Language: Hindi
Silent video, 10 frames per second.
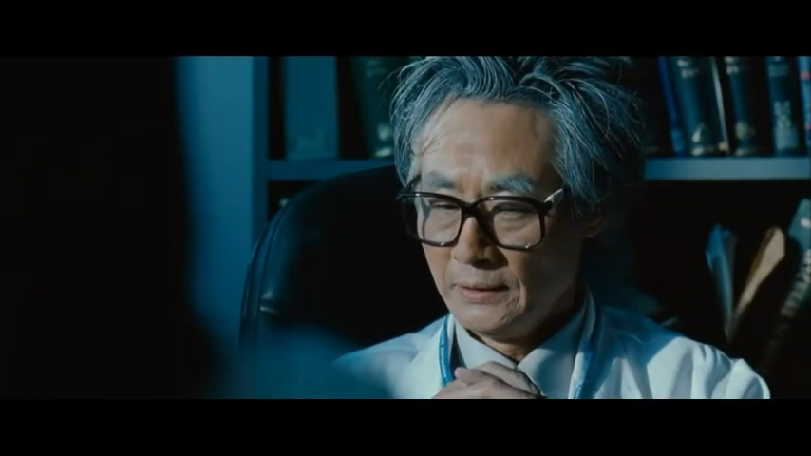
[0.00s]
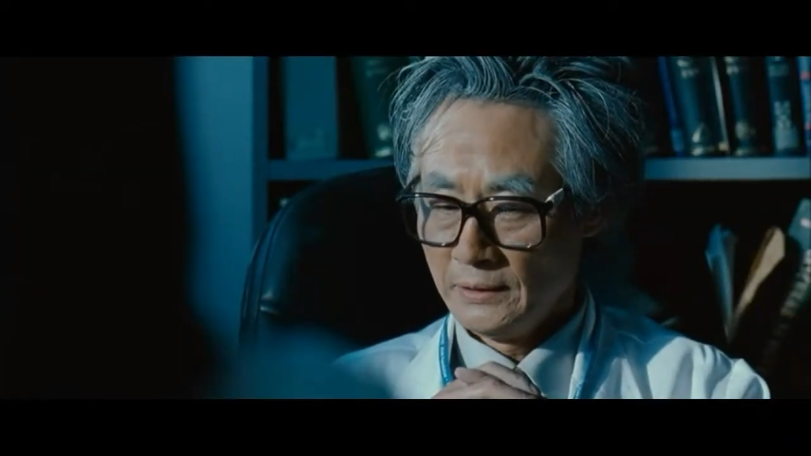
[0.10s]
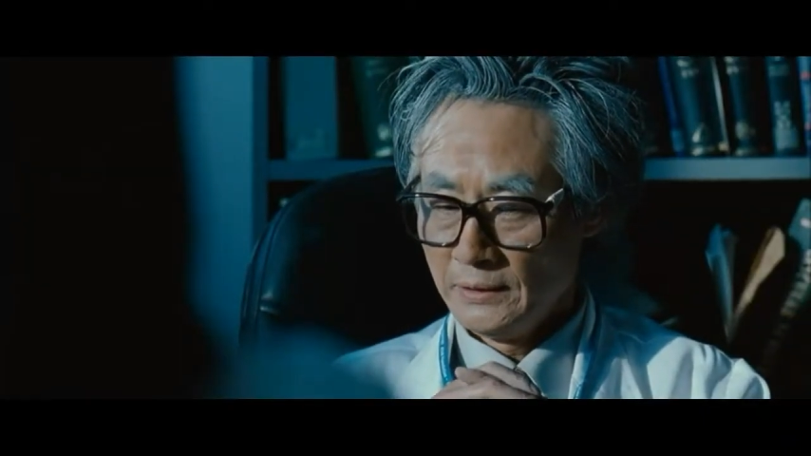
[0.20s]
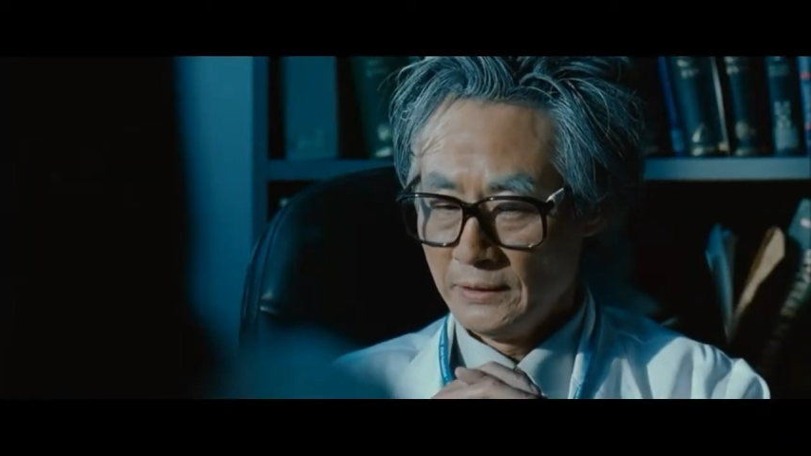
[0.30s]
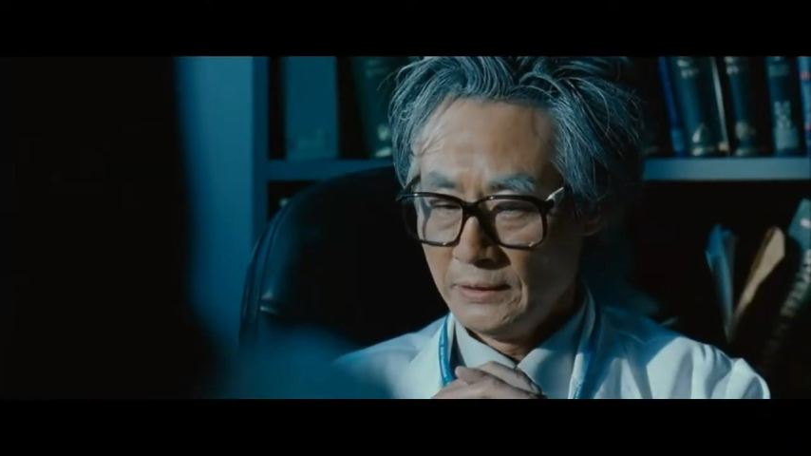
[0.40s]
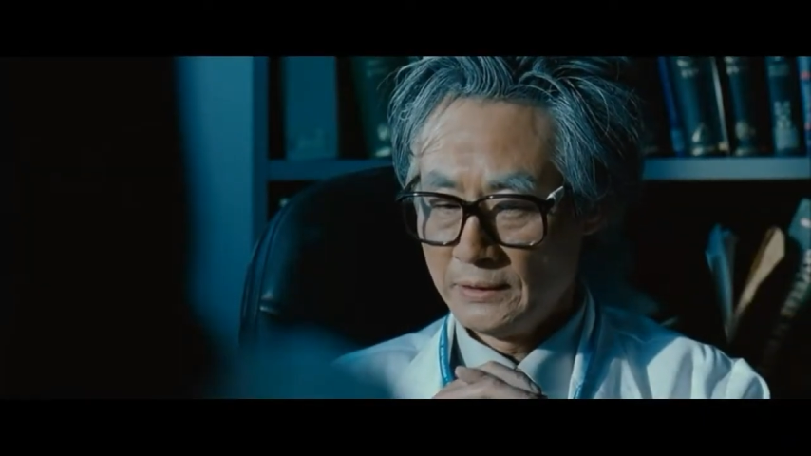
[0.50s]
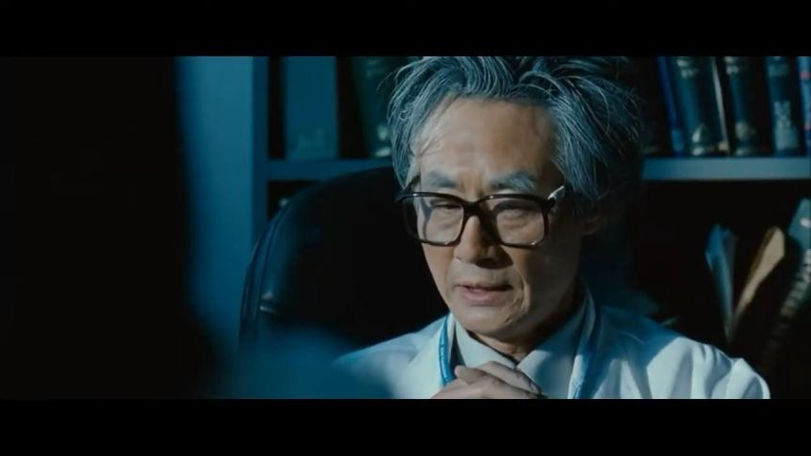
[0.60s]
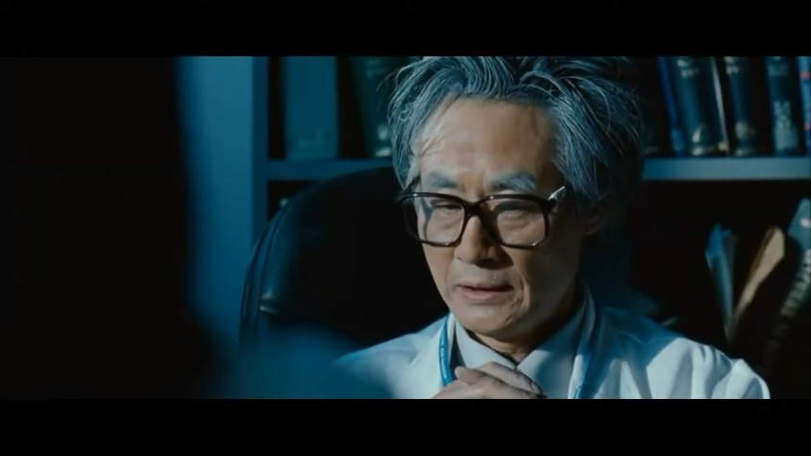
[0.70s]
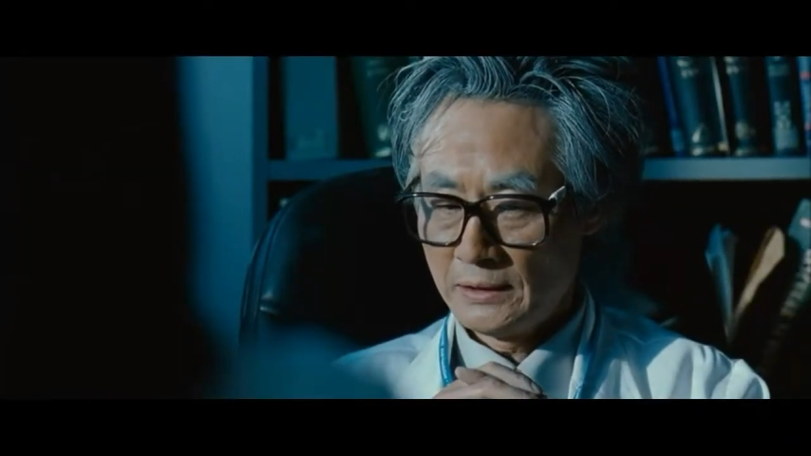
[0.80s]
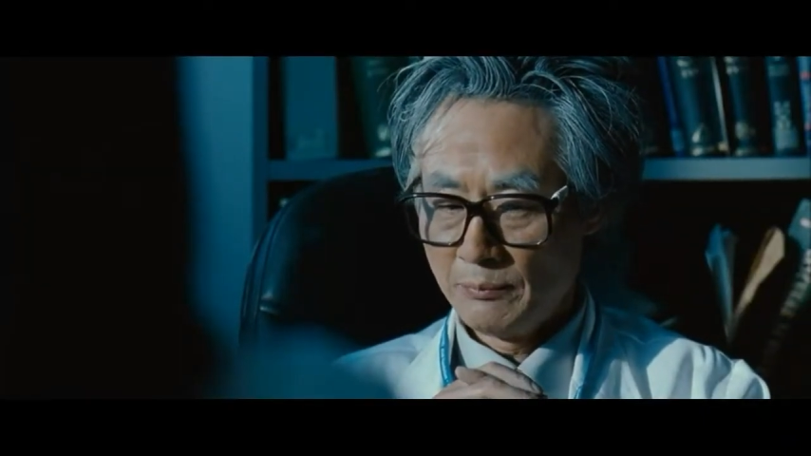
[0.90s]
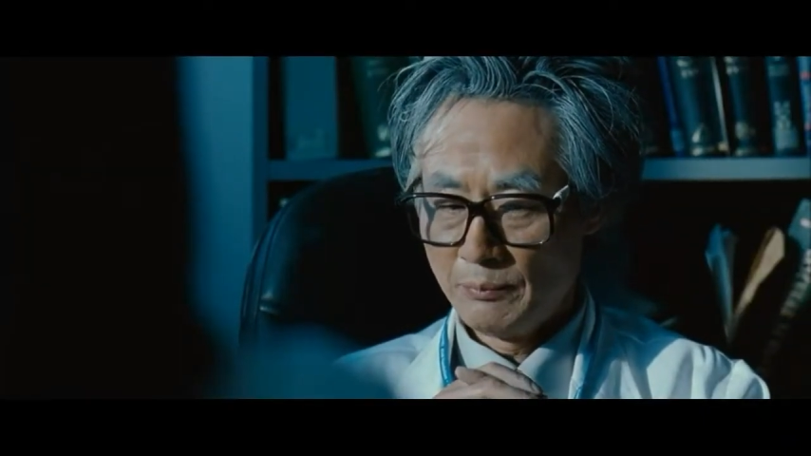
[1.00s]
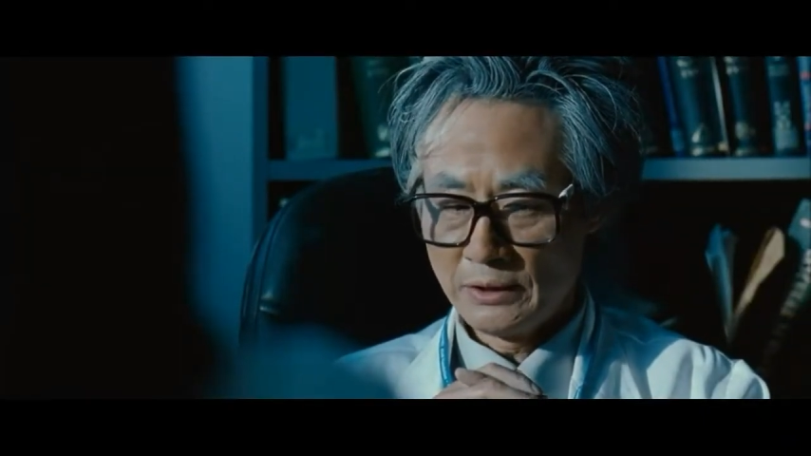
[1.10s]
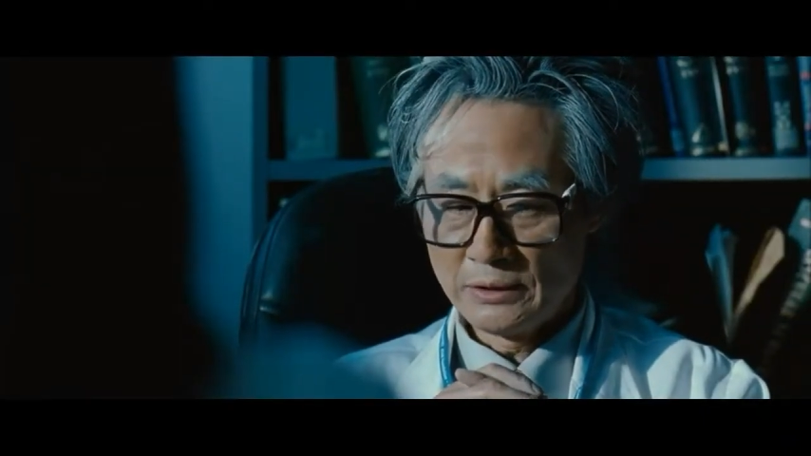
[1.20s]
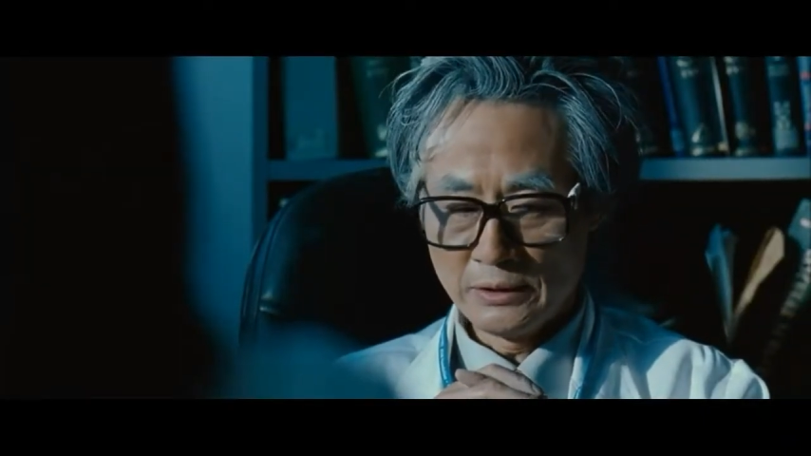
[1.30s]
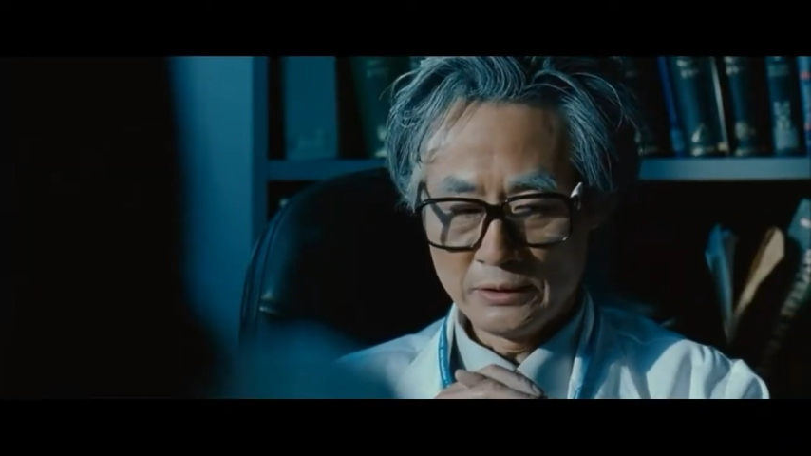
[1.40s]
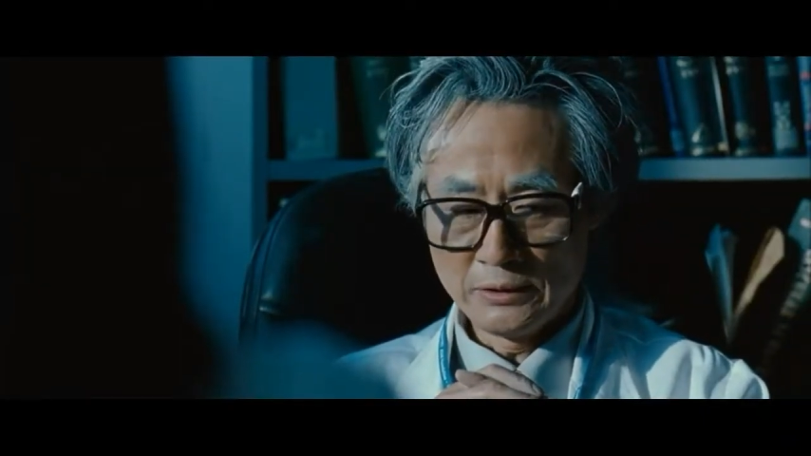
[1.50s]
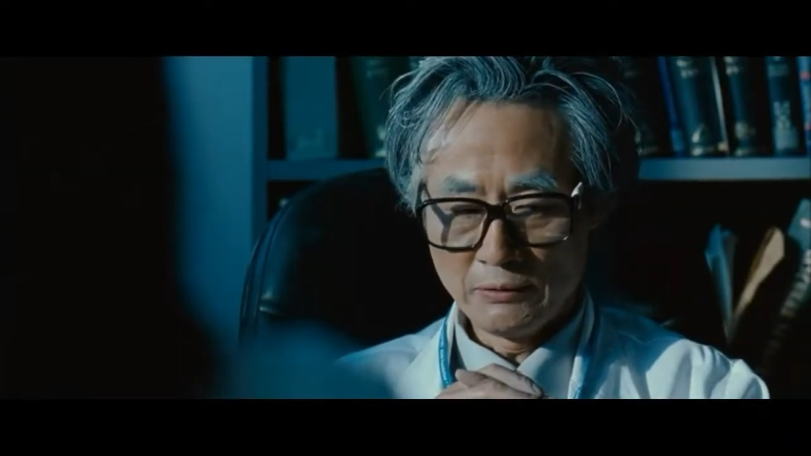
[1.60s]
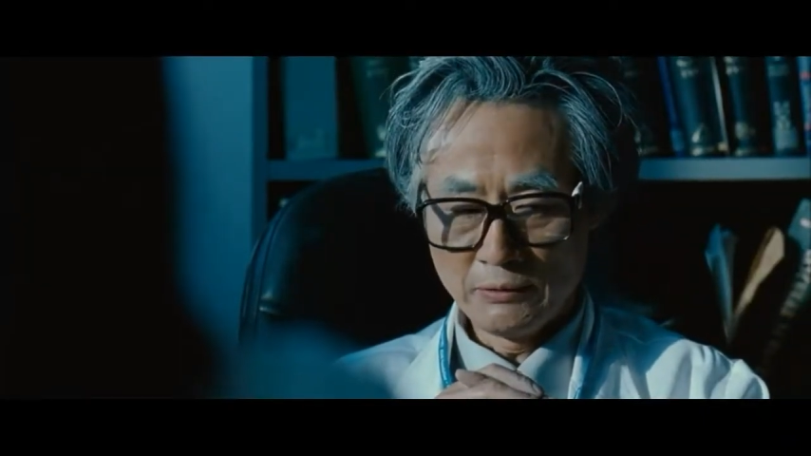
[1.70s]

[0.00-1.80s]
को यहाँ तक कि अपने आप को